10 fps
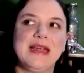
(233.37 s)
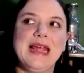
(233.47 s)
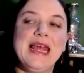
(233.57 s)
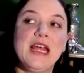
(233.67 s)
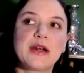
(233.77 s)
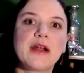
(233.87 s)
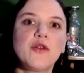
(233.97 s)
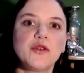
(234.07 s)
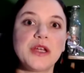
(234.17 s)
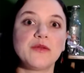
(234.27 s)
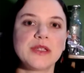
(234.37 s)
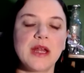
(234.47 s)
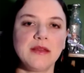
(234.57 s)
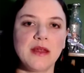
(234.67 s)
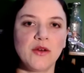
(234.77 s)
eh, reconocer nuestra
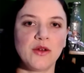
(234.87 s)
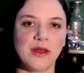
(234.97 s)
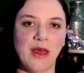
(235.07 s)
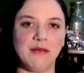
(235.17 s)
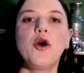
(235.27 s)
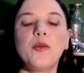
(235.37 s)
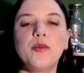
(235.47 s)
interioridad,